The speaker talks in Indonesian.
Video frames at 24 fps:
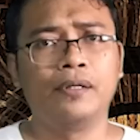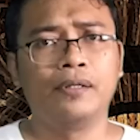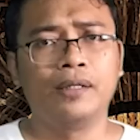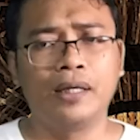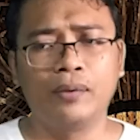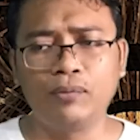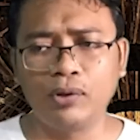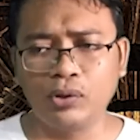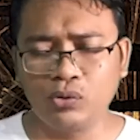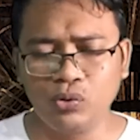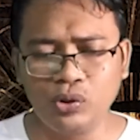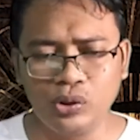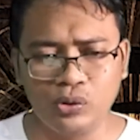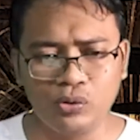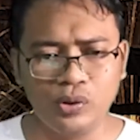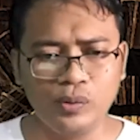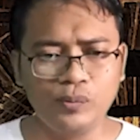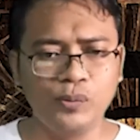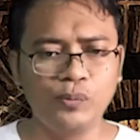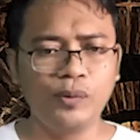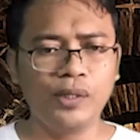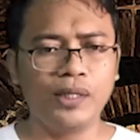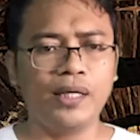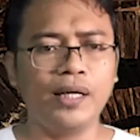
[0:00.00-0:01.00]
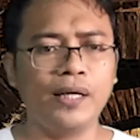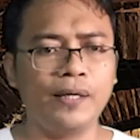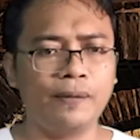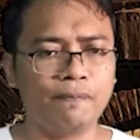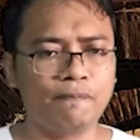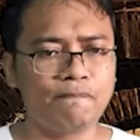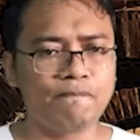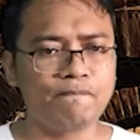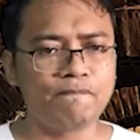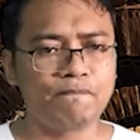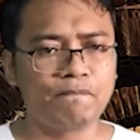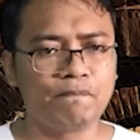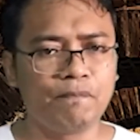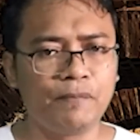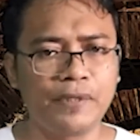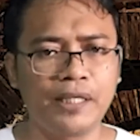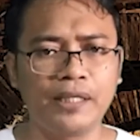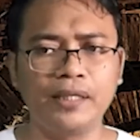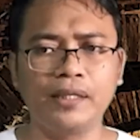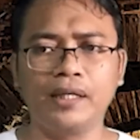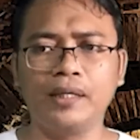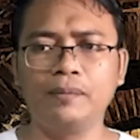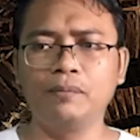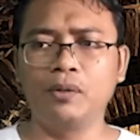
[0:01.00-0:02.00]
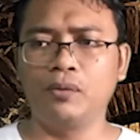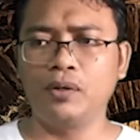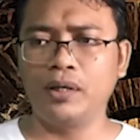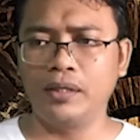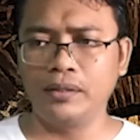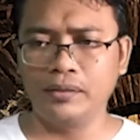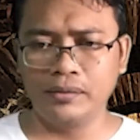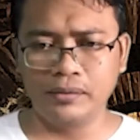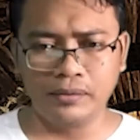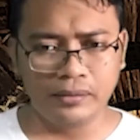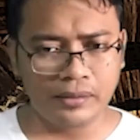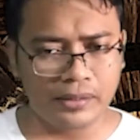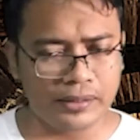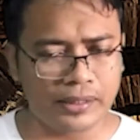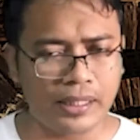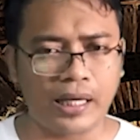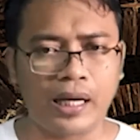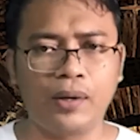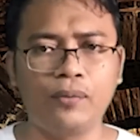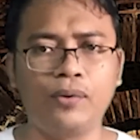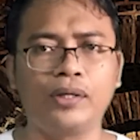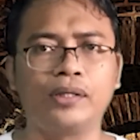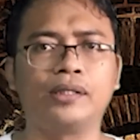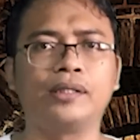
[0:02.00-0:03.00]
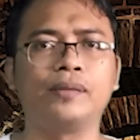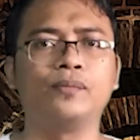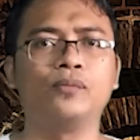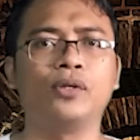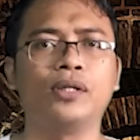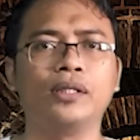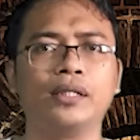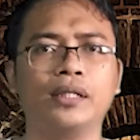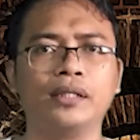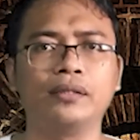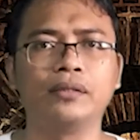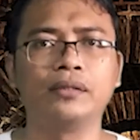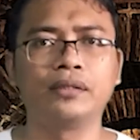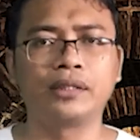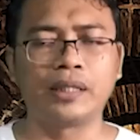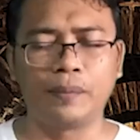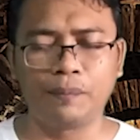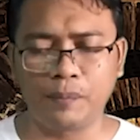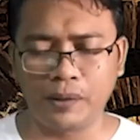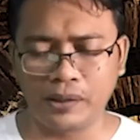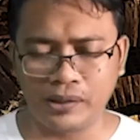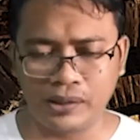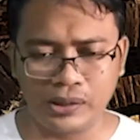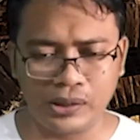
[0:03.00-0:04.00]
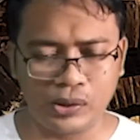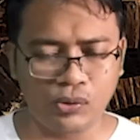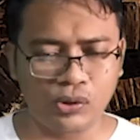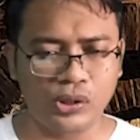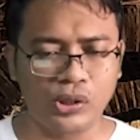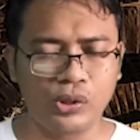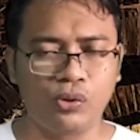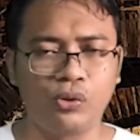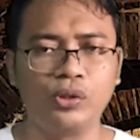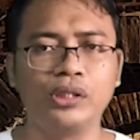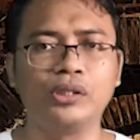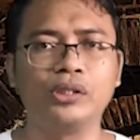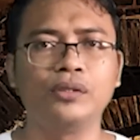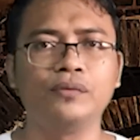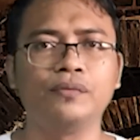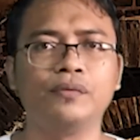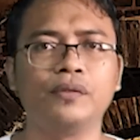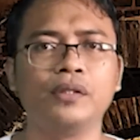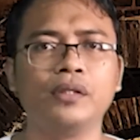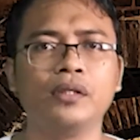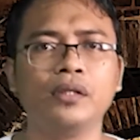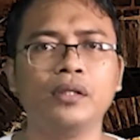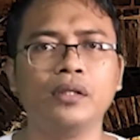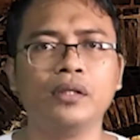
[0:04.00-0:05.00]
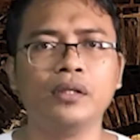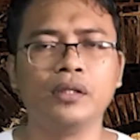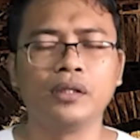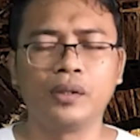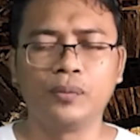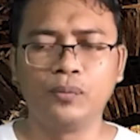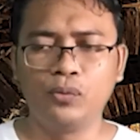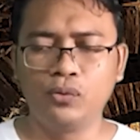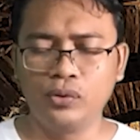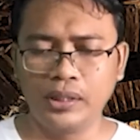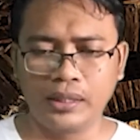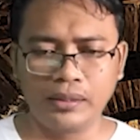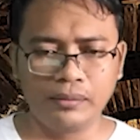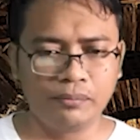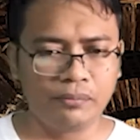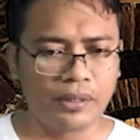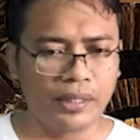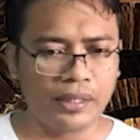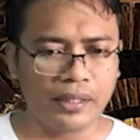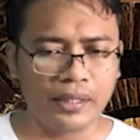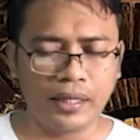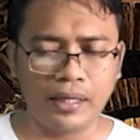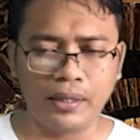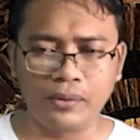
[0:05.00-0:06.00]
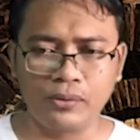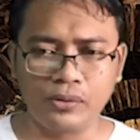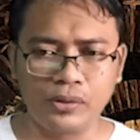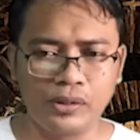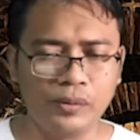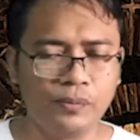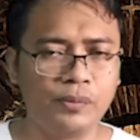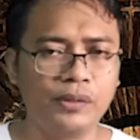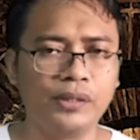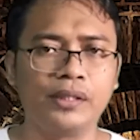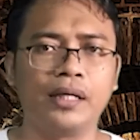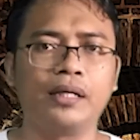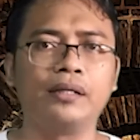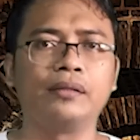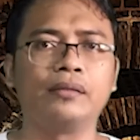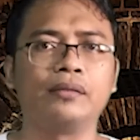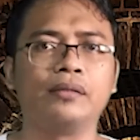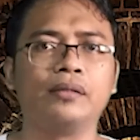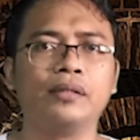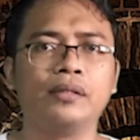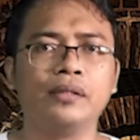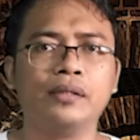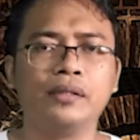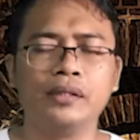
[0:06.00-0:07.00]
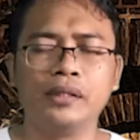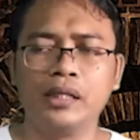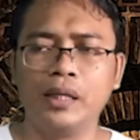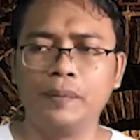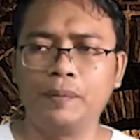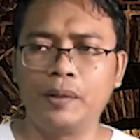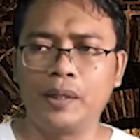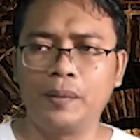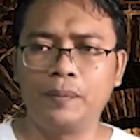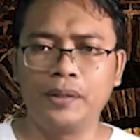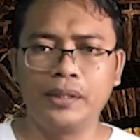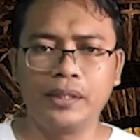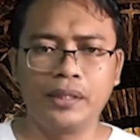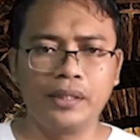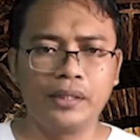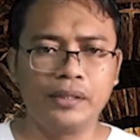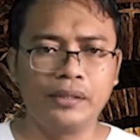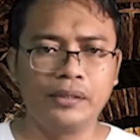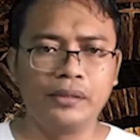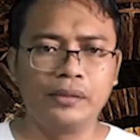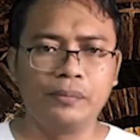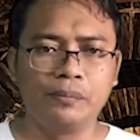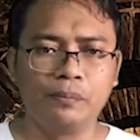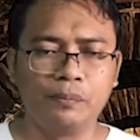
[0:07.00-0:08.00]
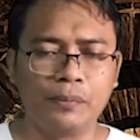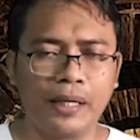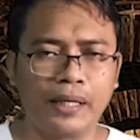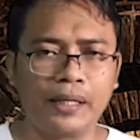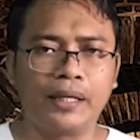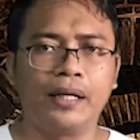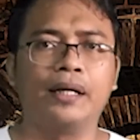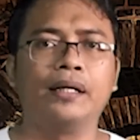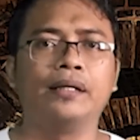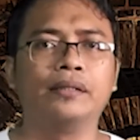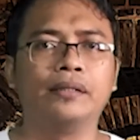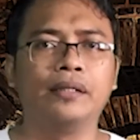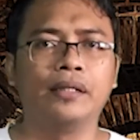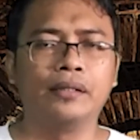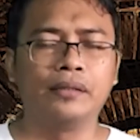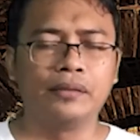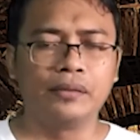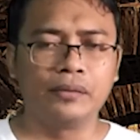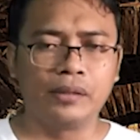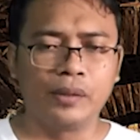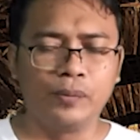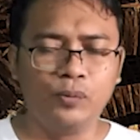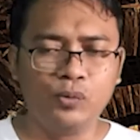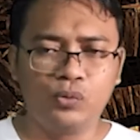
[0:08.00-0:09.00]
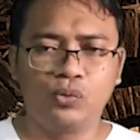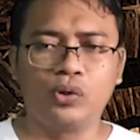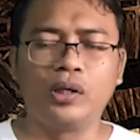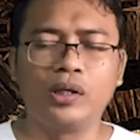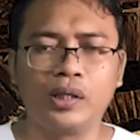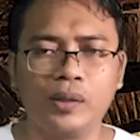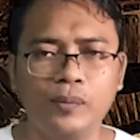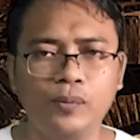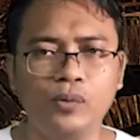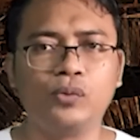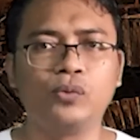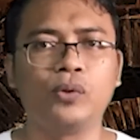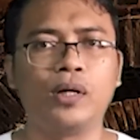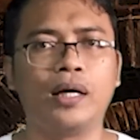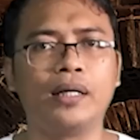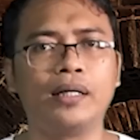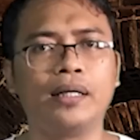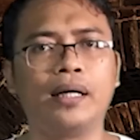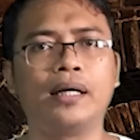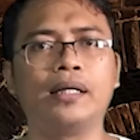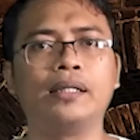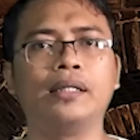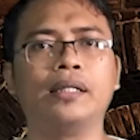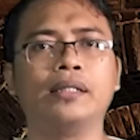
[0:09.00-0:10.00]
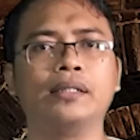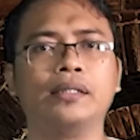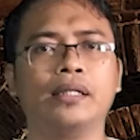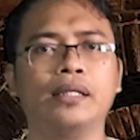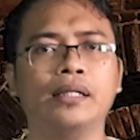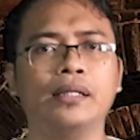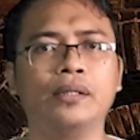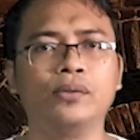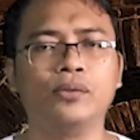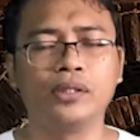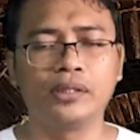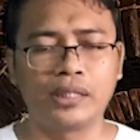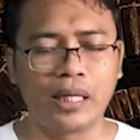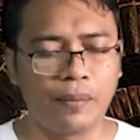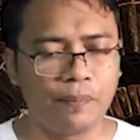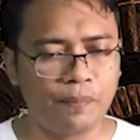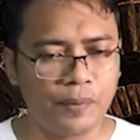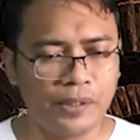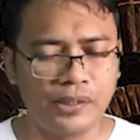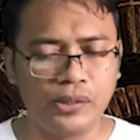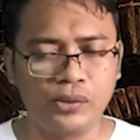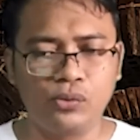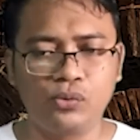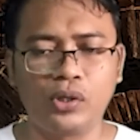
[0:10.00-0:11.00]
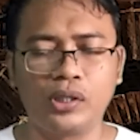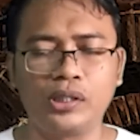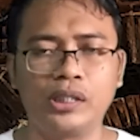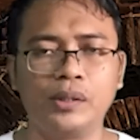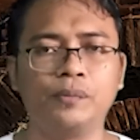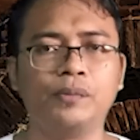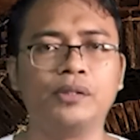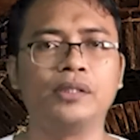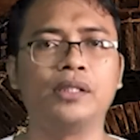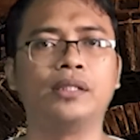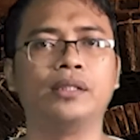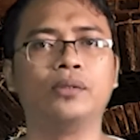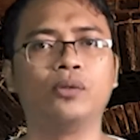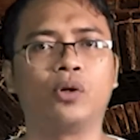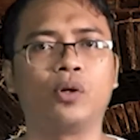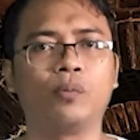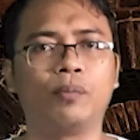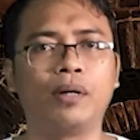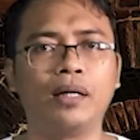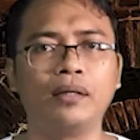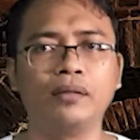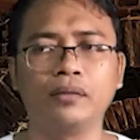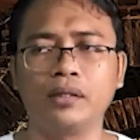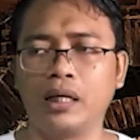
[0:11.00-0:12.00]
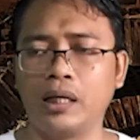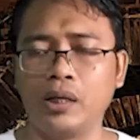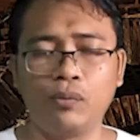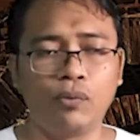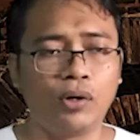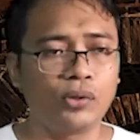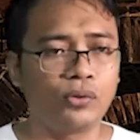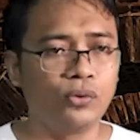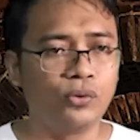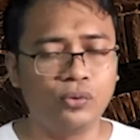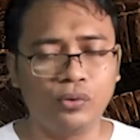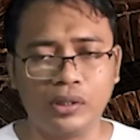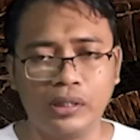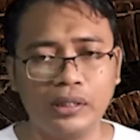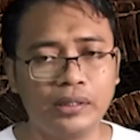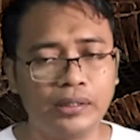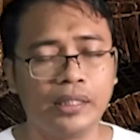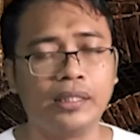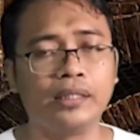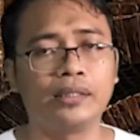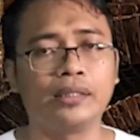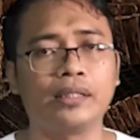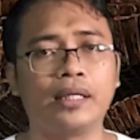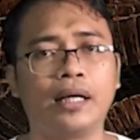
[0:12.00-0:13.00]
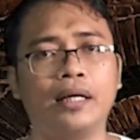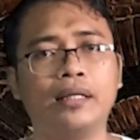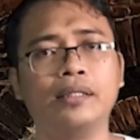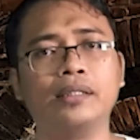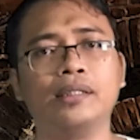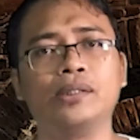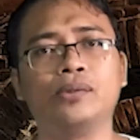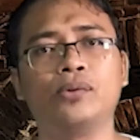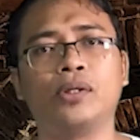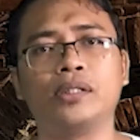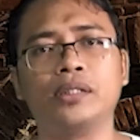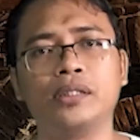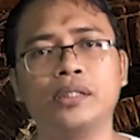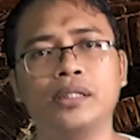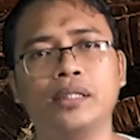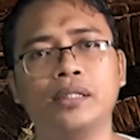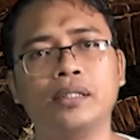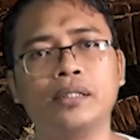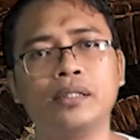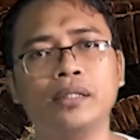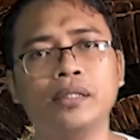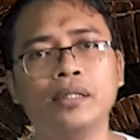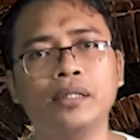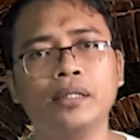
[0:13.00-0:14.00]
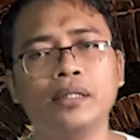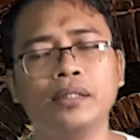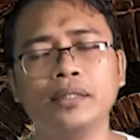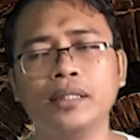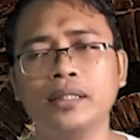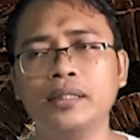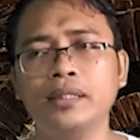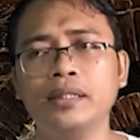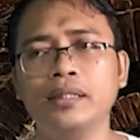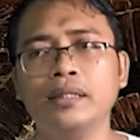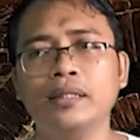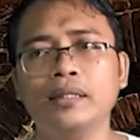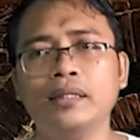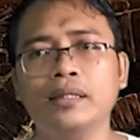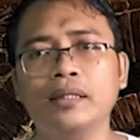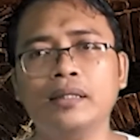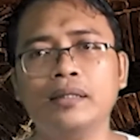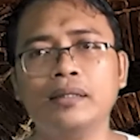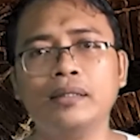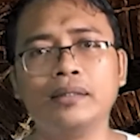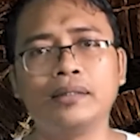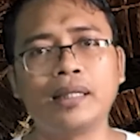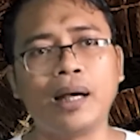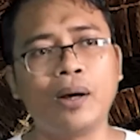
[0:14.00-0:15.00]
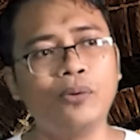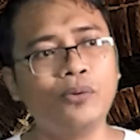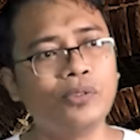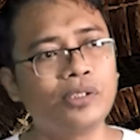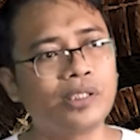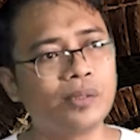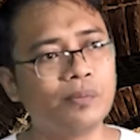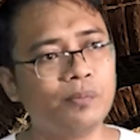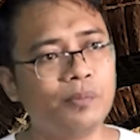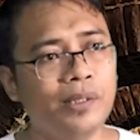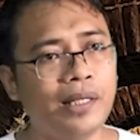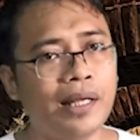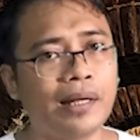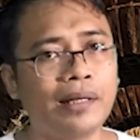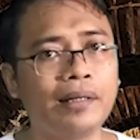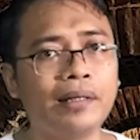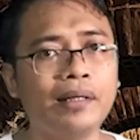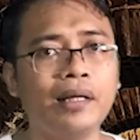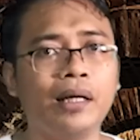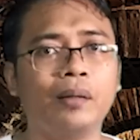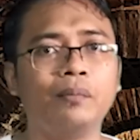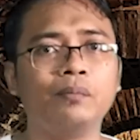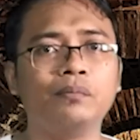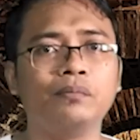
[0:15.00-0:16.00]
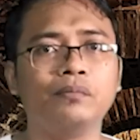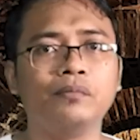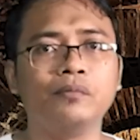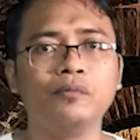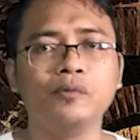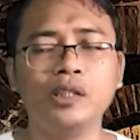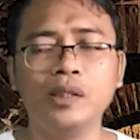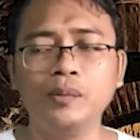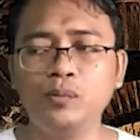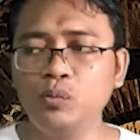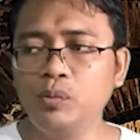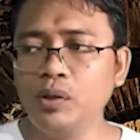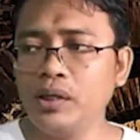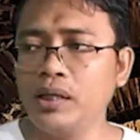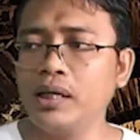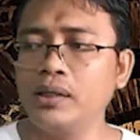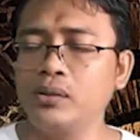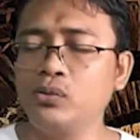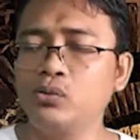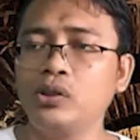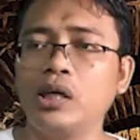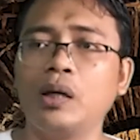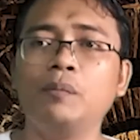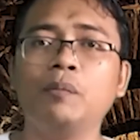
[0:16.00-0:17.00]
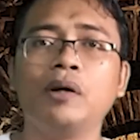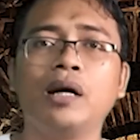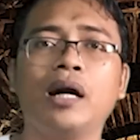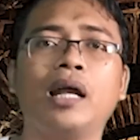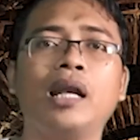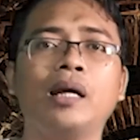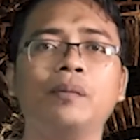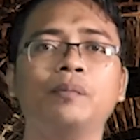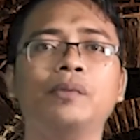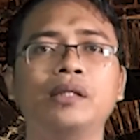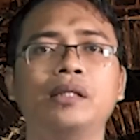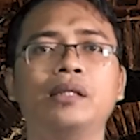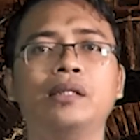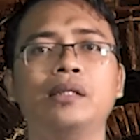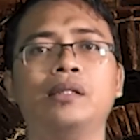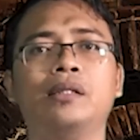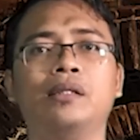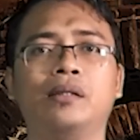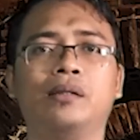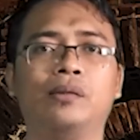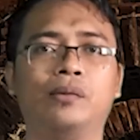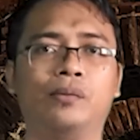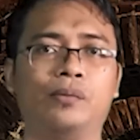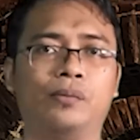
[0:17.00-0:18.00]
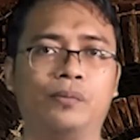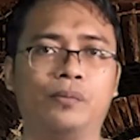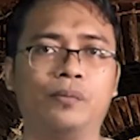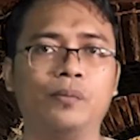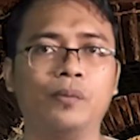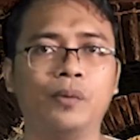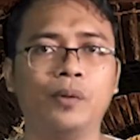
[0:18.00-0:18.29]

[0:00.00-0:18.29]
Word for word: Dan waktu itu Ibu Mega menyatakan bahwa kita rawat semuanya sampai situasi kondisif. Kemudian mereka harus diberikan apa namanya makan dan kebutuhan-kebutuhan hariannya gitu ya, sampai situasi menjadi normal karena waktu itu genting sekali situasinya. Jadi di tahun 96 Ibu Mega sudah mengalami ini gitu.